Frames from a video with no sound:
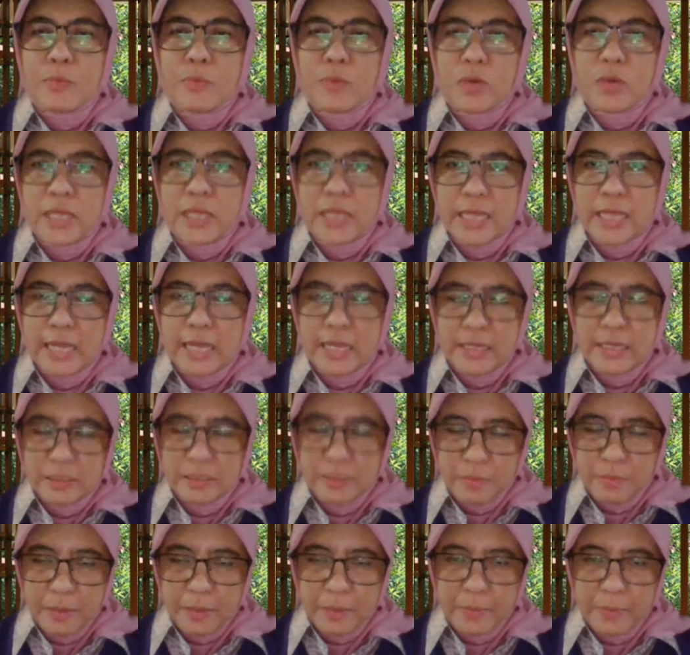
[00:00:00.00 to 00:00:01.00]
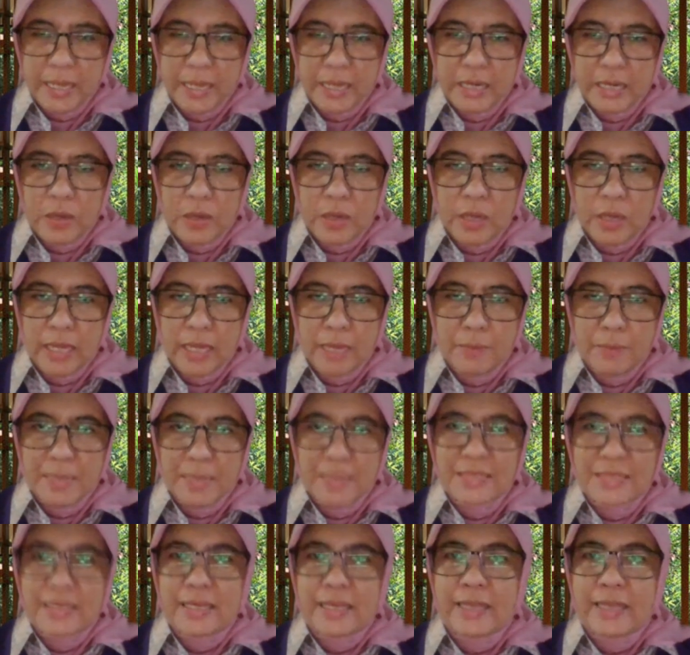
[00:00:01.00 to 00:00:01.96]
kemungkinan disebabkan oleh mass